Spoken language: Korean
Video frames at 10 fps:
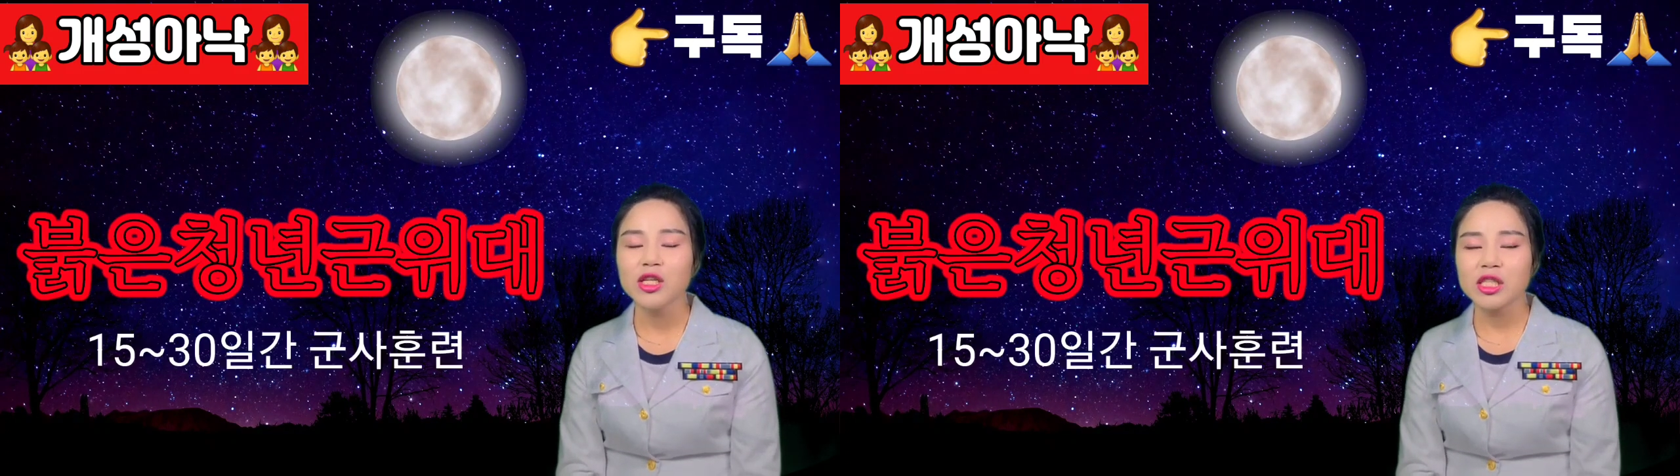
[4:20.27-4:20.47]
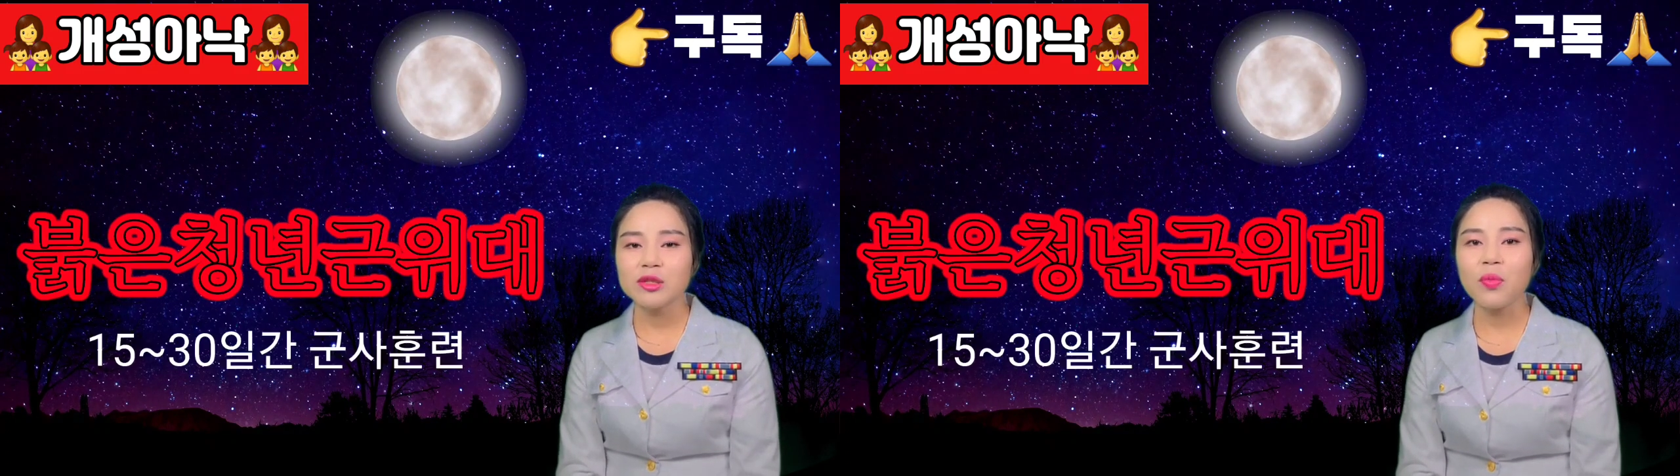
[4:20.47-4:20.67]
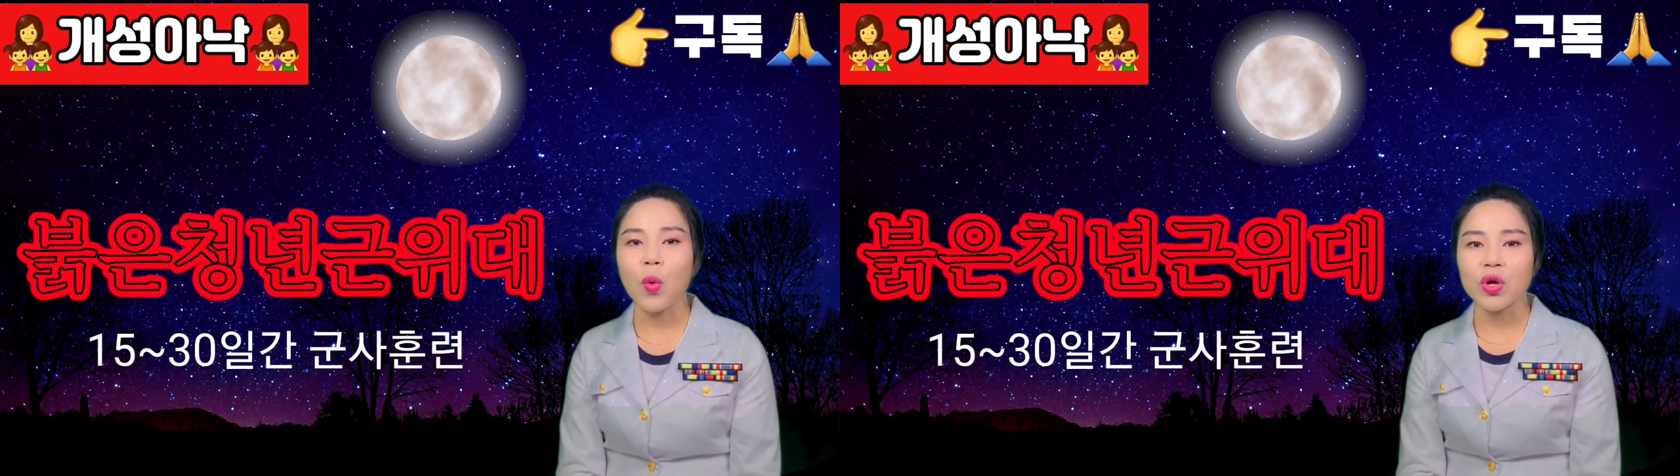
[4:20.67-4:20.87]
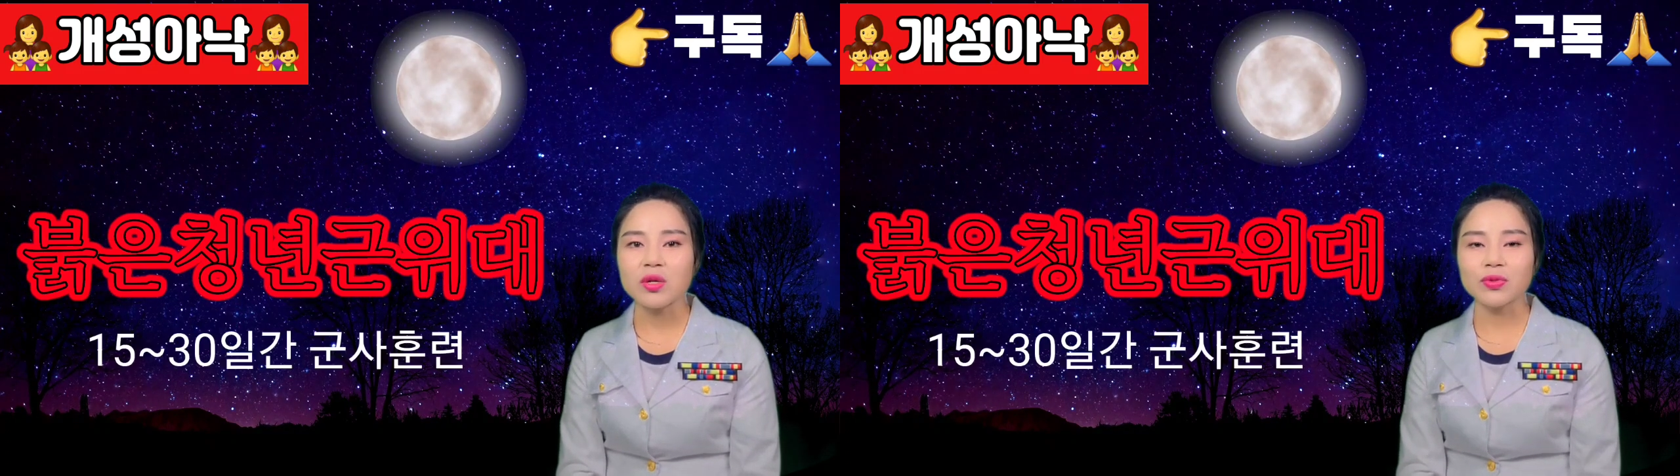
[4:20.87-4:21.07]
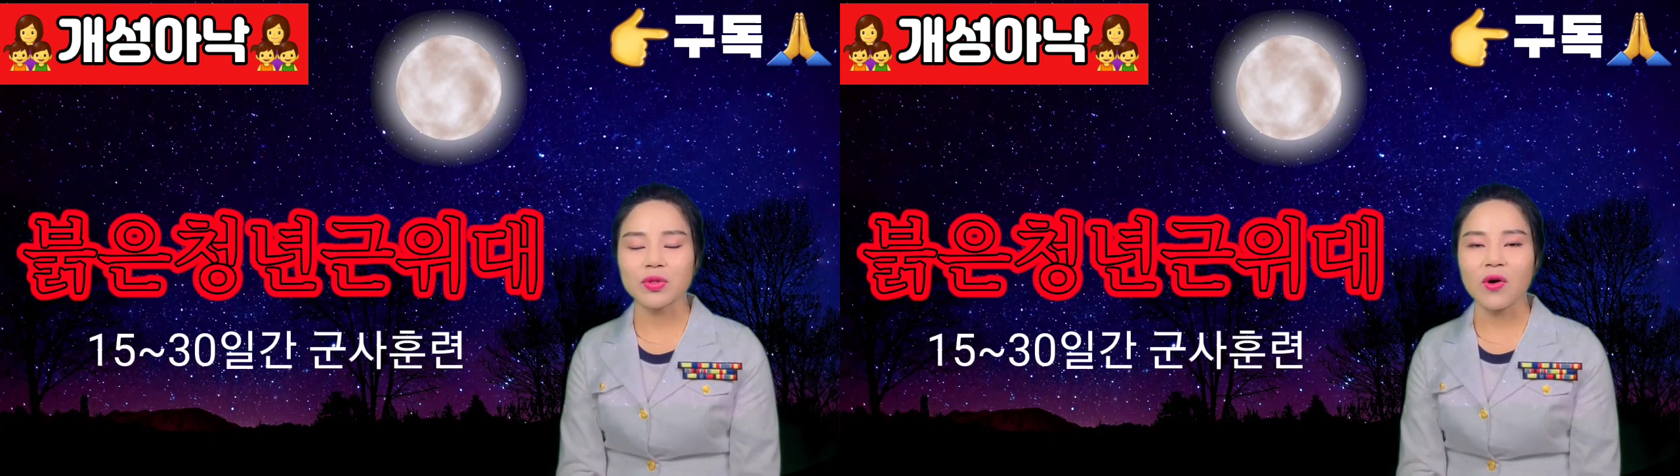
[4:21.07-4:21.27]

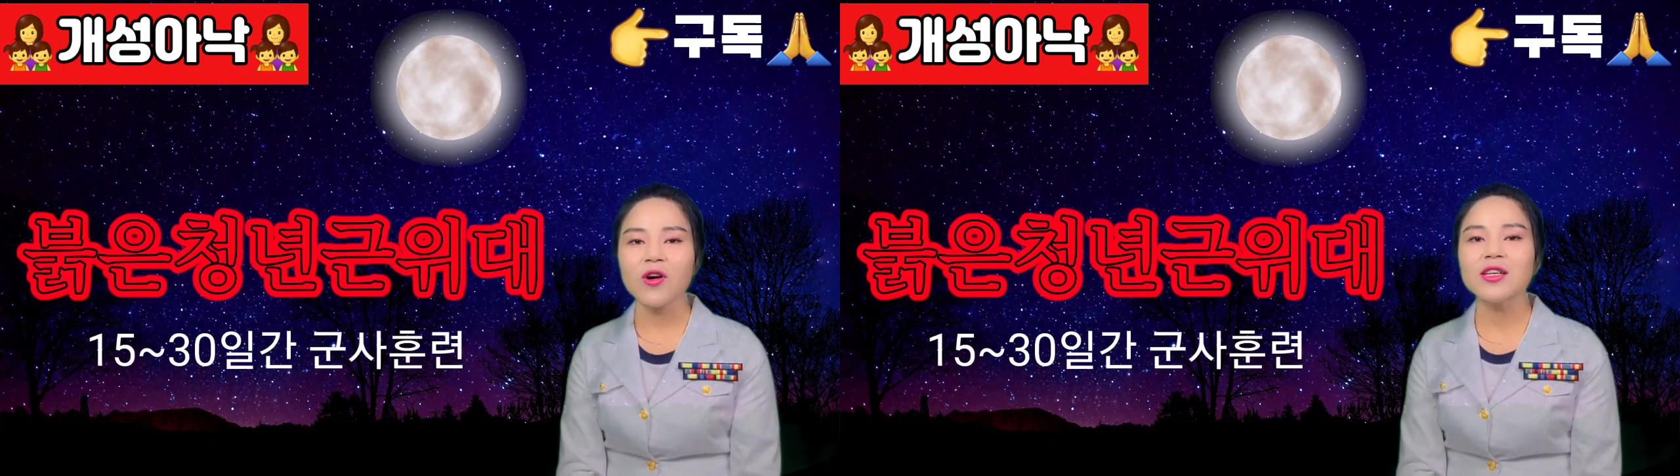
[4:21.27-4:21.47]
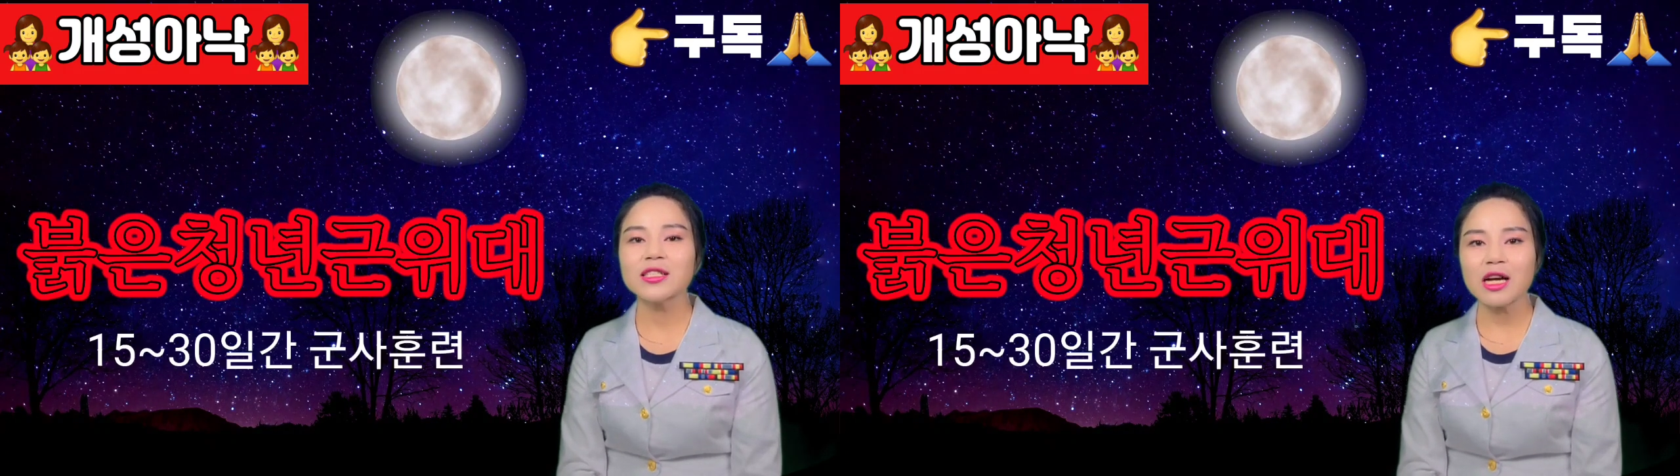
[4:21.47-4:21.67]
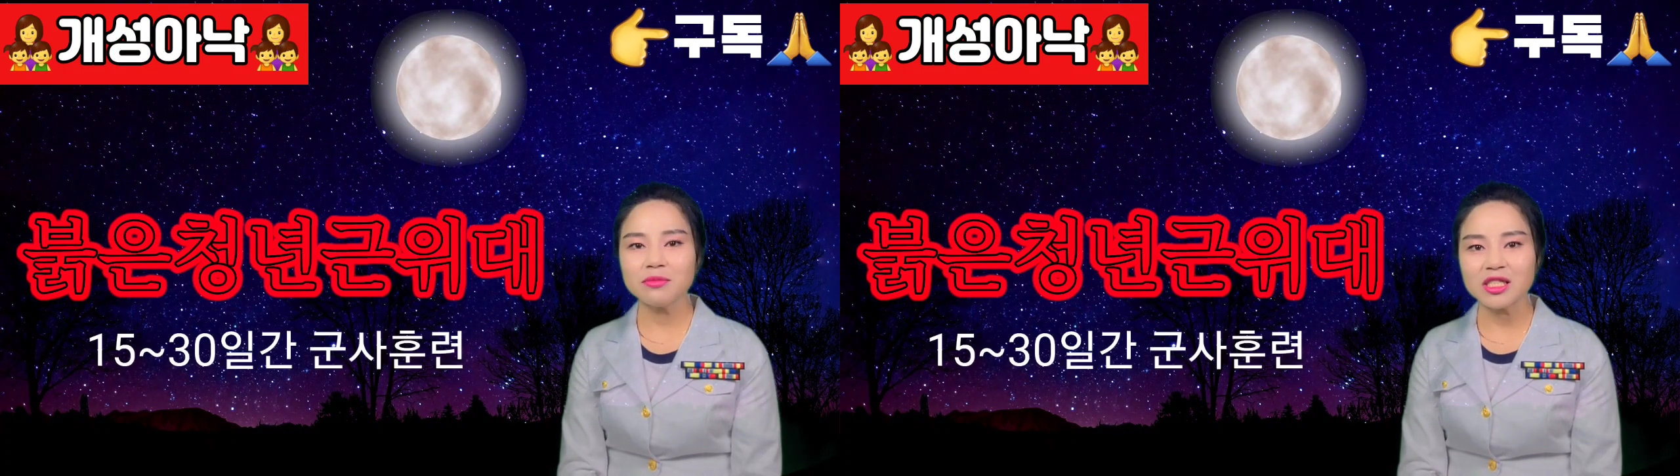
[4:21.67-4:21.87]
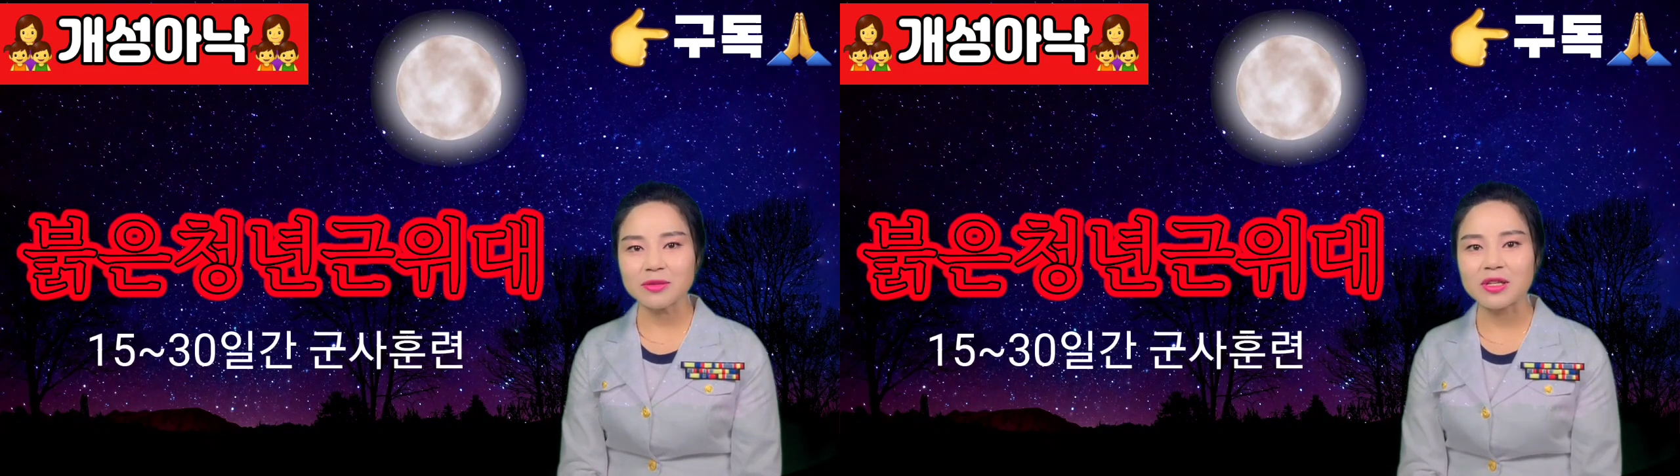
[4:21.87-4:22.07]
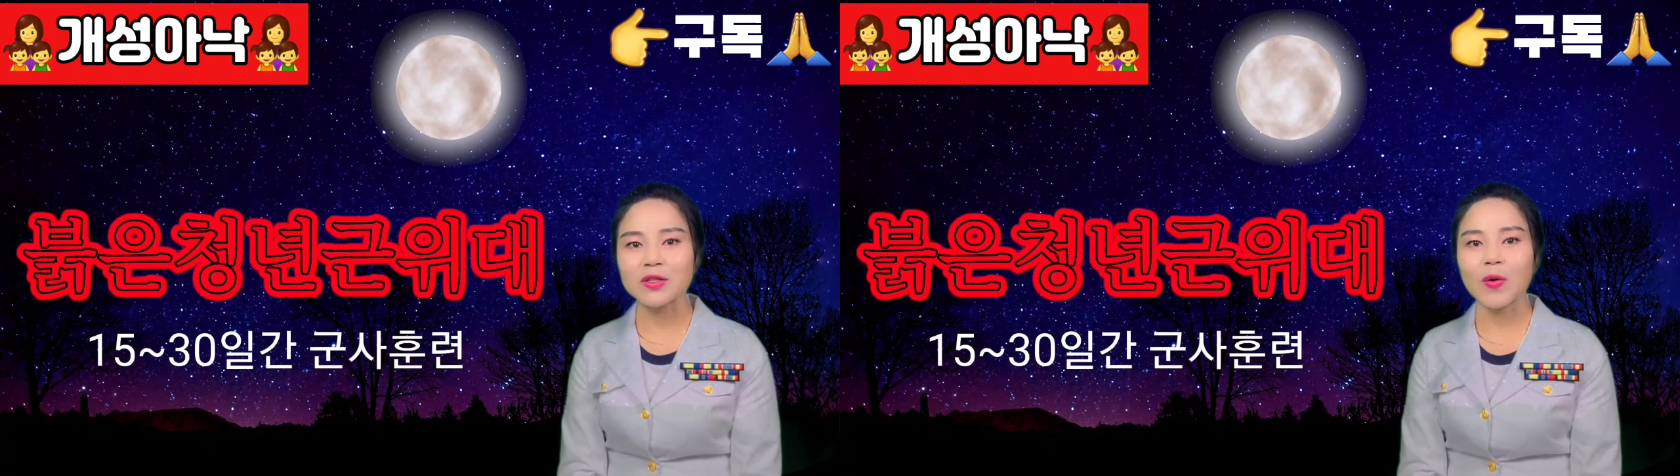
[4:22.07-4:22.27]
15일부터 30일